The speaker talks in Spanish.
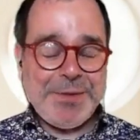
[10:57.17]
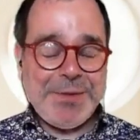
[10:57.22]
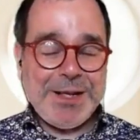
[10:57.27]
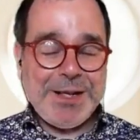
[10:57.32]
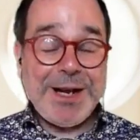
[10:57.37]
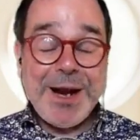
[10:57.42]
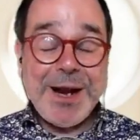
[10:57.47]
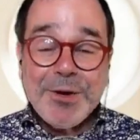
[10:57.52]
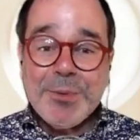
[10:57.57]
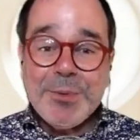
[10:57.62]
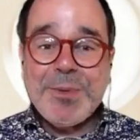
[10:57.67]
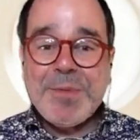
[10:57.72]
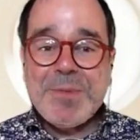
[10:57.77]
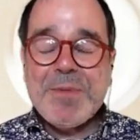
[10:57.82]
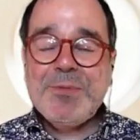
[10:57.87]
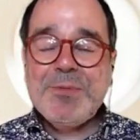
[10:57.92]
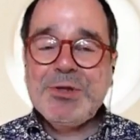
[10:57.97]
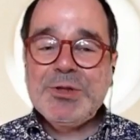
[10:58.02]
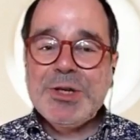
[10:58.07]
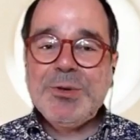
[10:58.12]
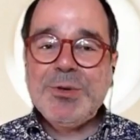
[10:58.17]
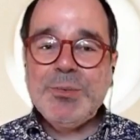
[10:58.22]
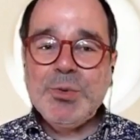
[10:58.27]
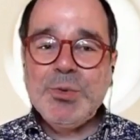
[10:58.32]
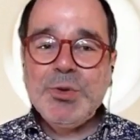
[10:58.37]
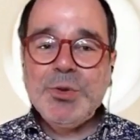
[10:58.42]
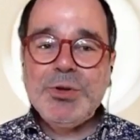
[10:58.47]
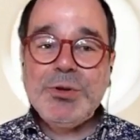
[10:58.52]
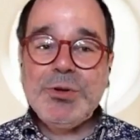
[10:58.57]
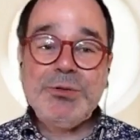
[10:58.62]
claro, vivimos en un
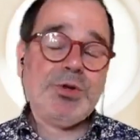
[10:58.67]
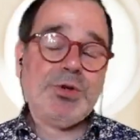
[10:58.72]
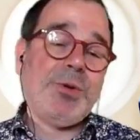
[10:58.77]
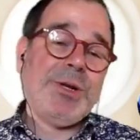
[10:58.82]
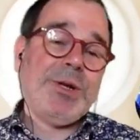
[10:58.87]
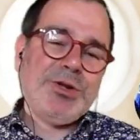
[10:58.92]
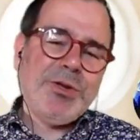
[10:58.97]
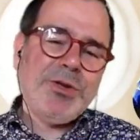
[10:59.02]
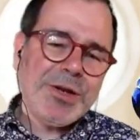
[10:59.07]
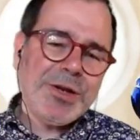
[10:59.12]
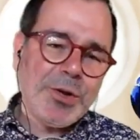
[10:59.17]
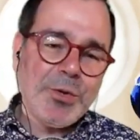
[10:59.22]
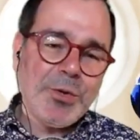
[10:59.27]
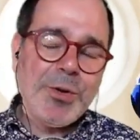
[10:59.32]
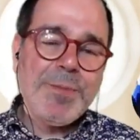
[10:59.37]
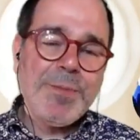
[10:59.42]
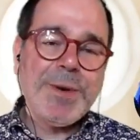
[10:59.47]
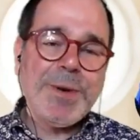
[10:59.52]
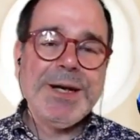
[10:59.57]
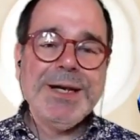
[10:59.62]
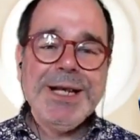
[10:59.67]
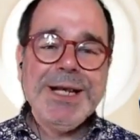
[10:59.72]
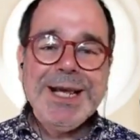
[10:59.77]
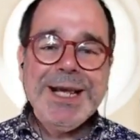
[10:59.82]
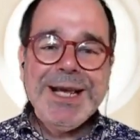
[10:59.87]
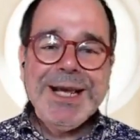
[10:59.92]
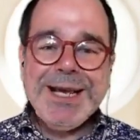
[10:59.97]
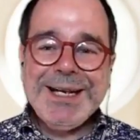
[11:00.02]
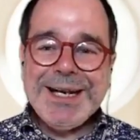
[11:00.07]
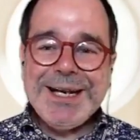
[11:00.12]
mundo, sobre todo en Europa,
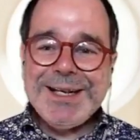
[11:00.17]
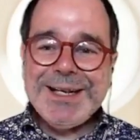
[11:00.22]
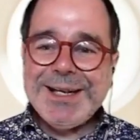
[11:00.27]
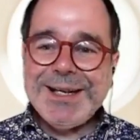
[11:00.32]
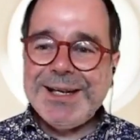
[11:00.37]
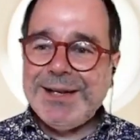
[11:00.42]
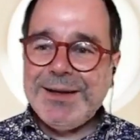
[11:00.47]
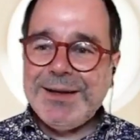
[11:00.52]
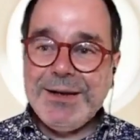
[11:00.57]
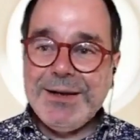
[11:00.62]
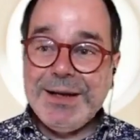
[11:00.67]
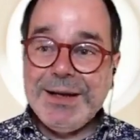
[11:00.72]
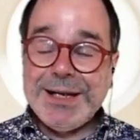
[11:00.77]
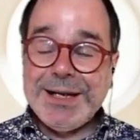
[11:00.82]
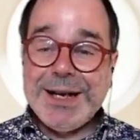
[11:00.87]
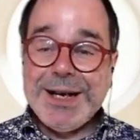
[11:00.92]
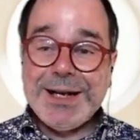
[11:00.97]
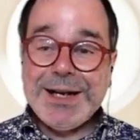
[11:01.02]
en el que, en el que la